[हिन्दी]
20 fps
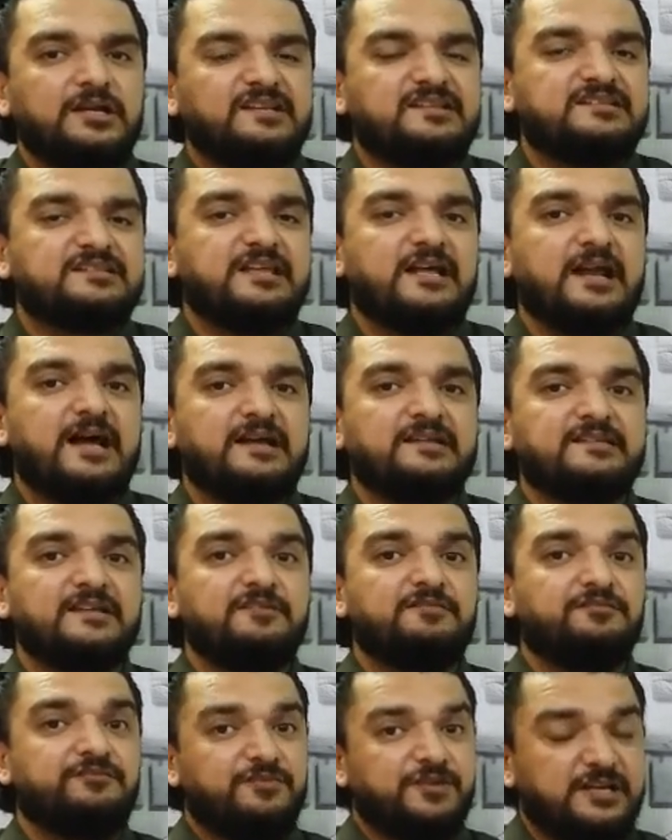इस तरह
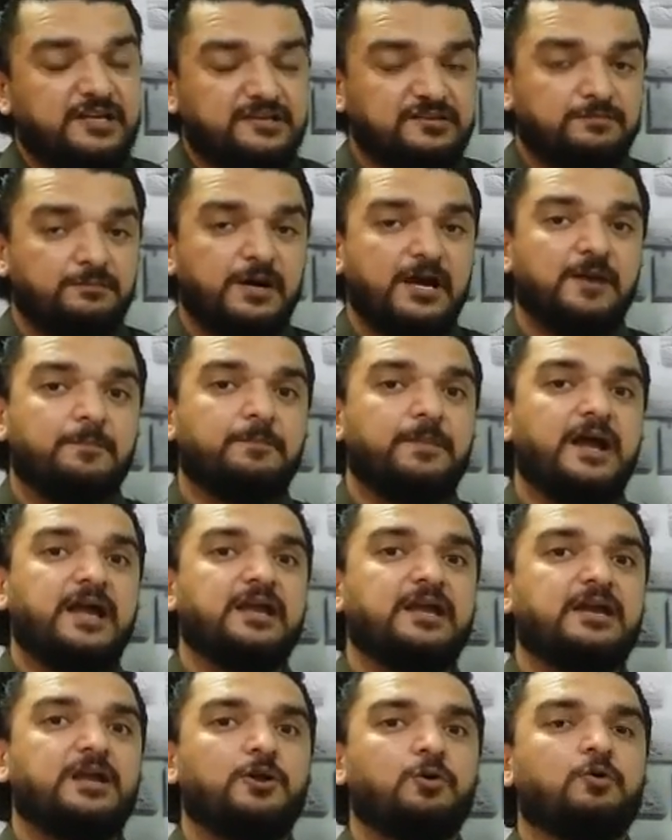से फीस भर
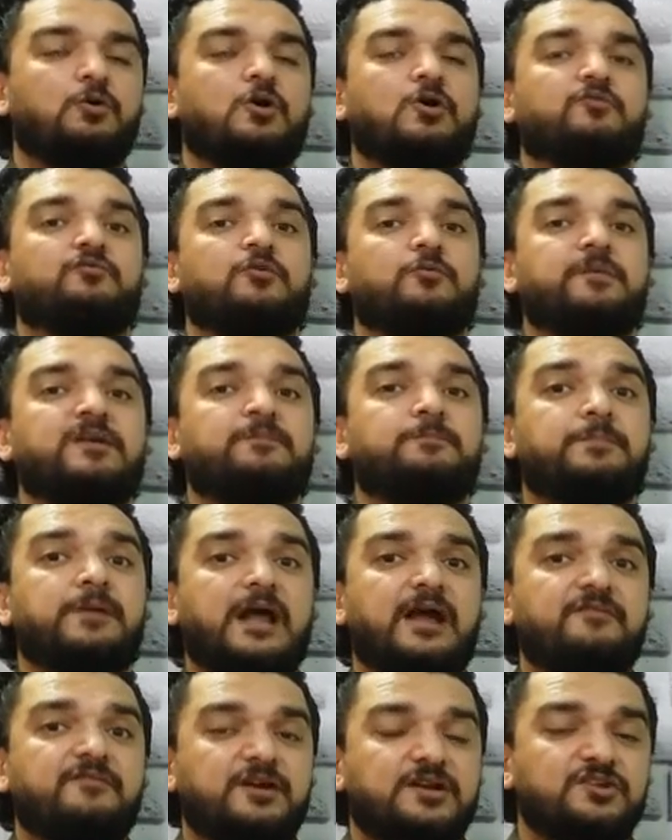पाएंगे लोग और वो भी
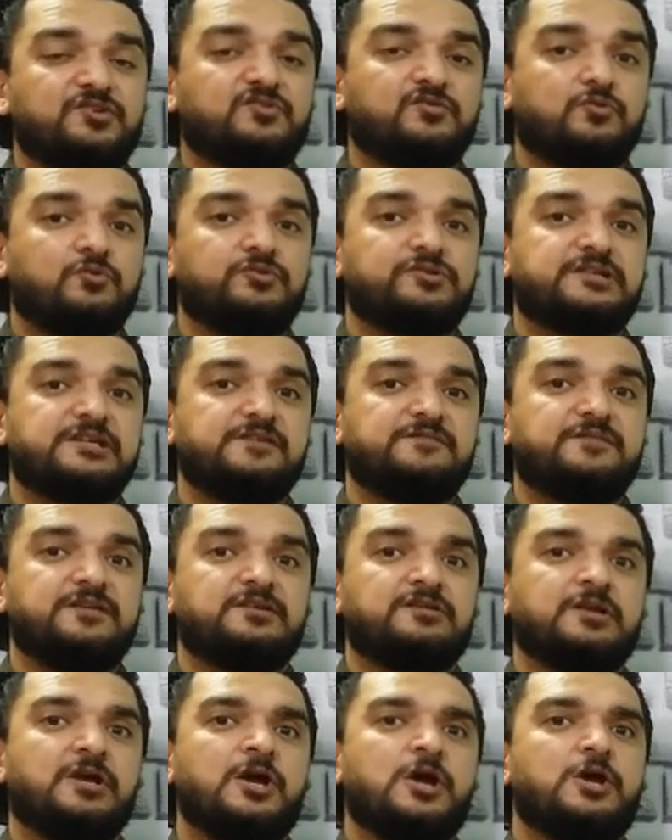प्राइवेट स्कूल्स की
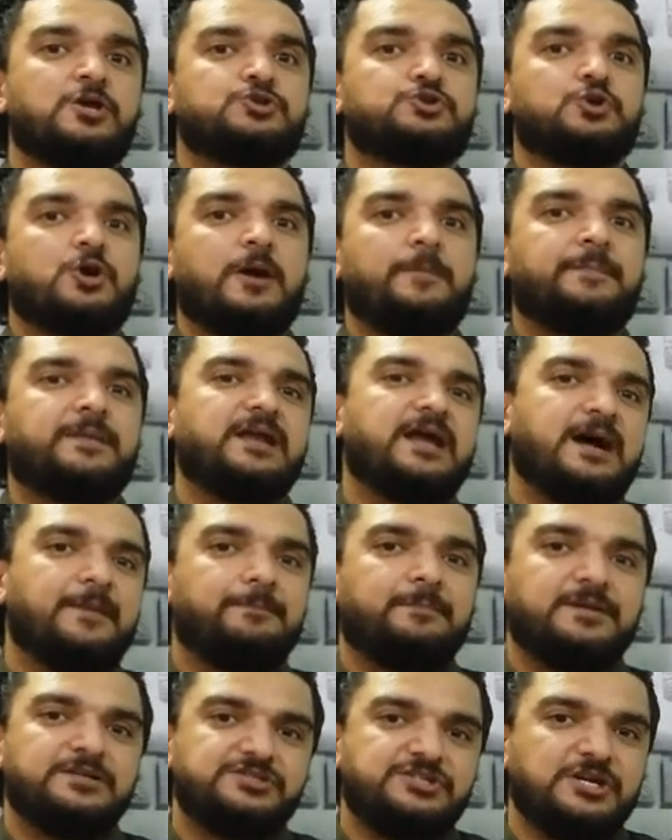फ़ीस जो अपने
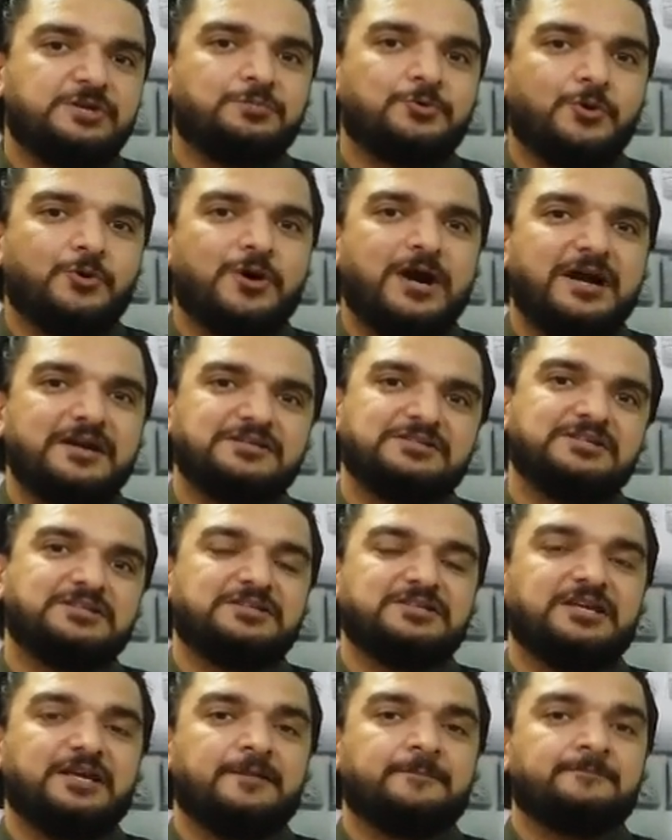आप में जेब को काट
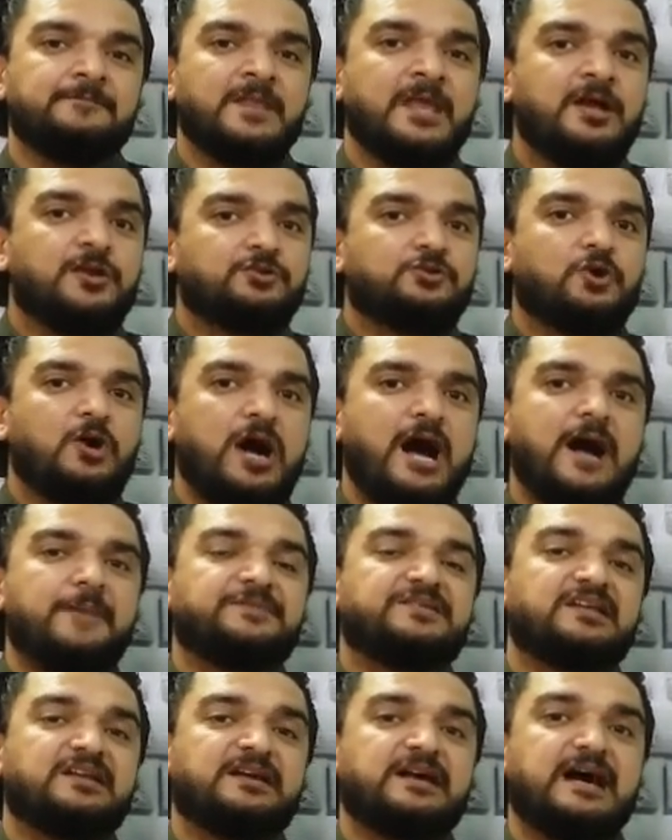देती हैं तो
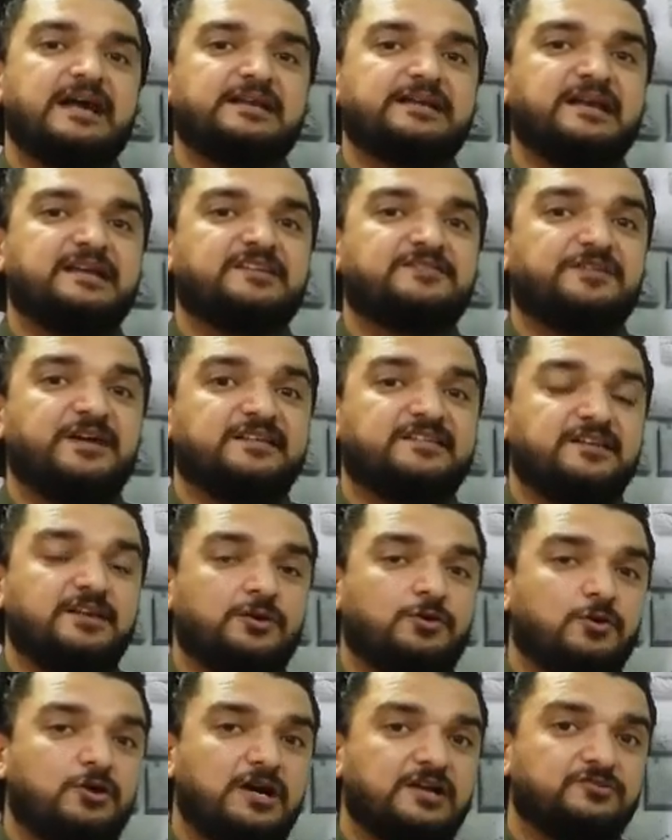आप सरकार के इस
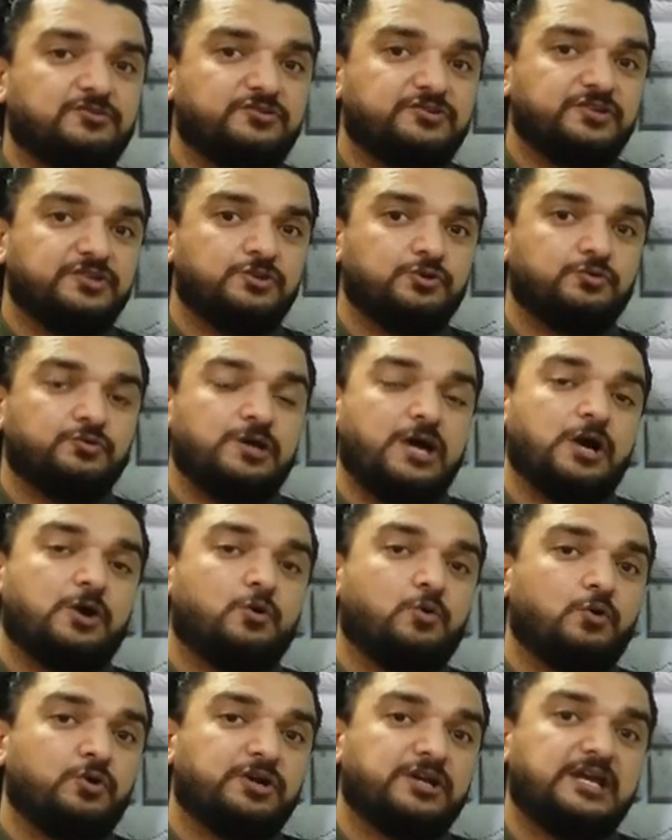फैसले को खासतौर से जो
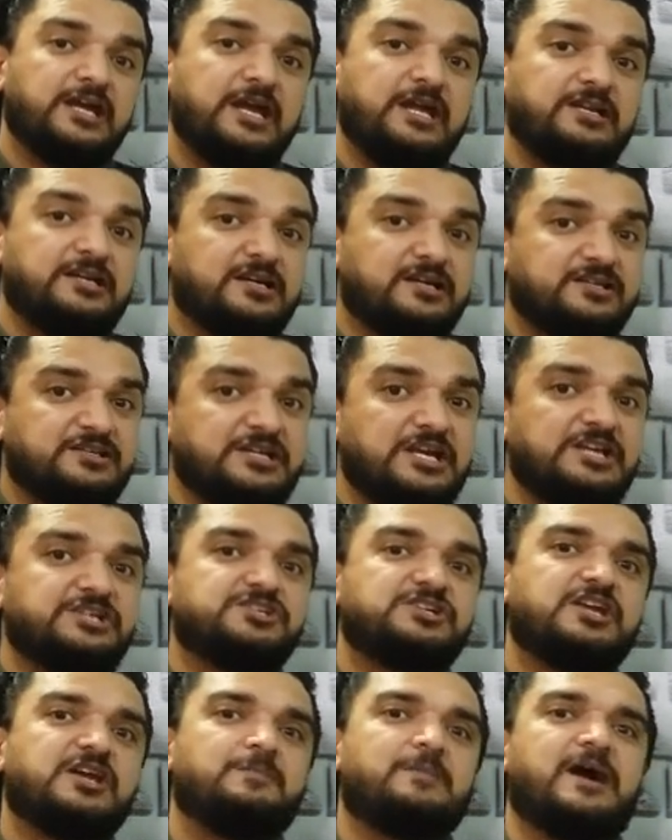कोर्ट के
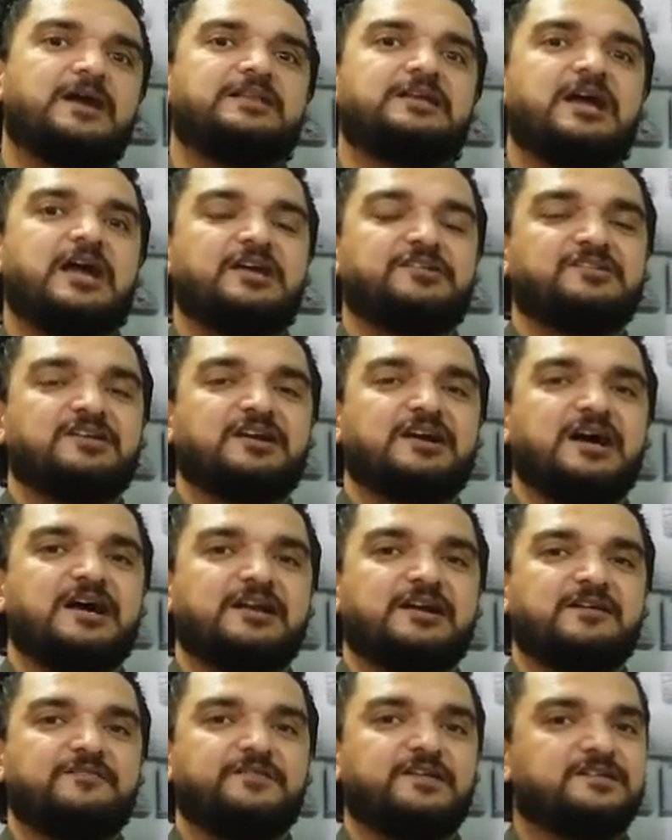निर्देश के बाद आया
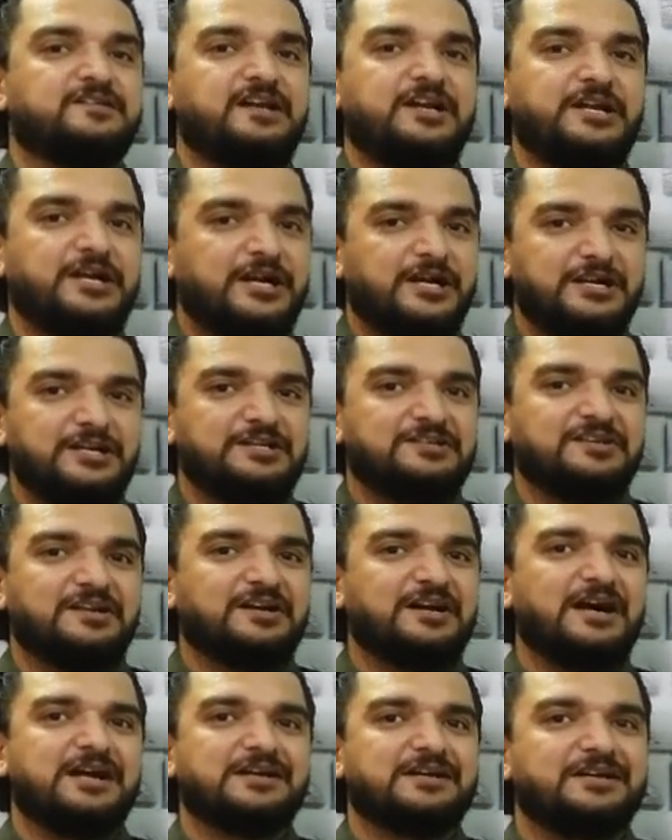सरकार का फैसला डायरेक्टली
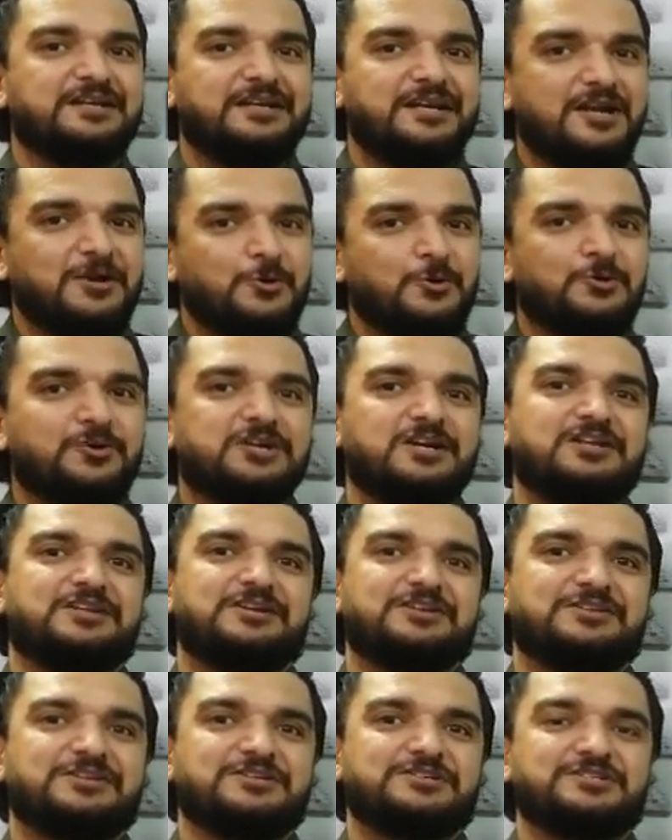सरकार का नहीं है कोर्ट के
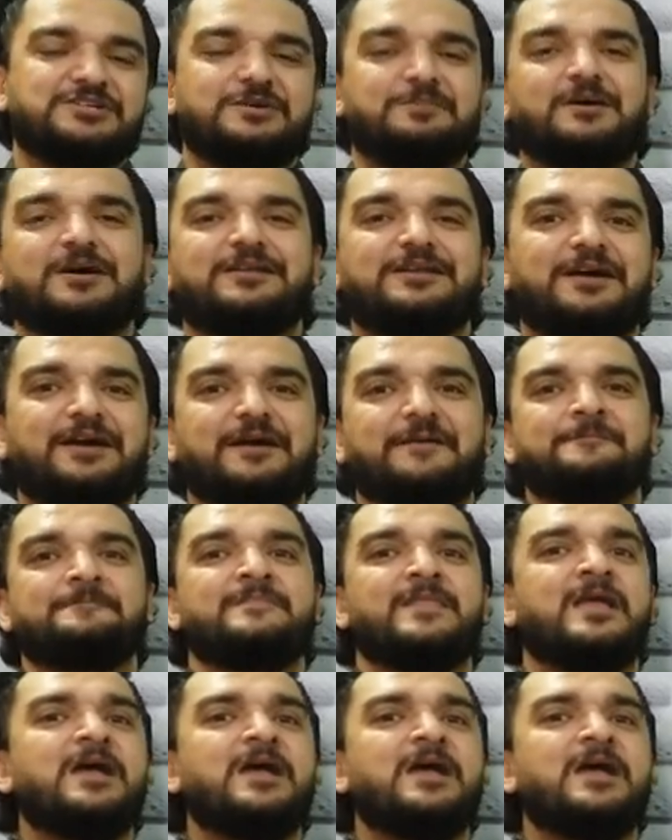निर्देश के बाद आया